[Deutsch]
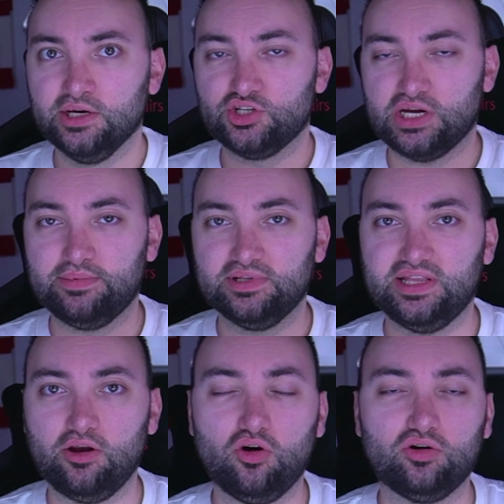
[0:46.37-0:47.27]
Ich habe
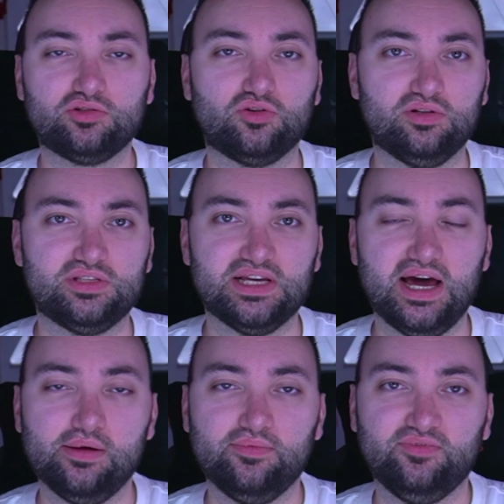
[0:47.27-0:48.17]
dennoch, trotz
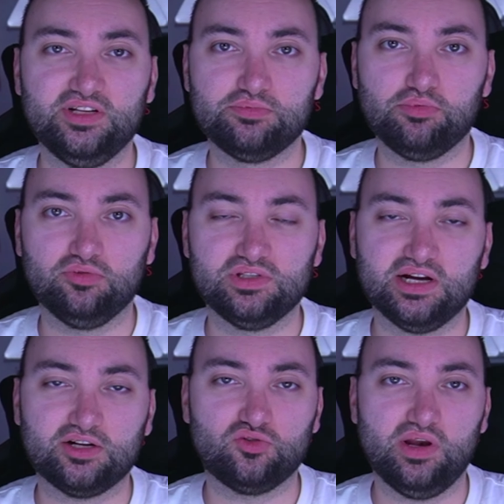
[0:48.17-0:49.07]
allem, wie es bei uns
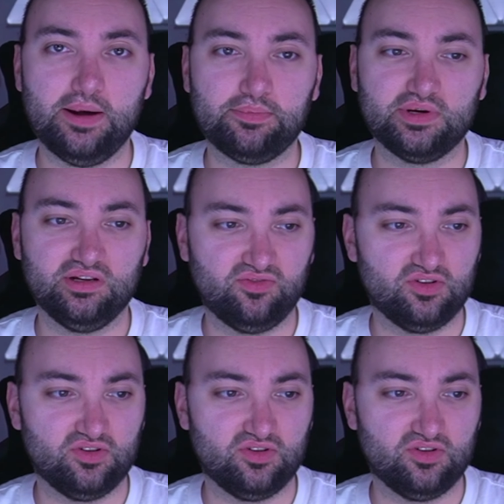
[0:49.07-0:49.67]
aktuell abgeht,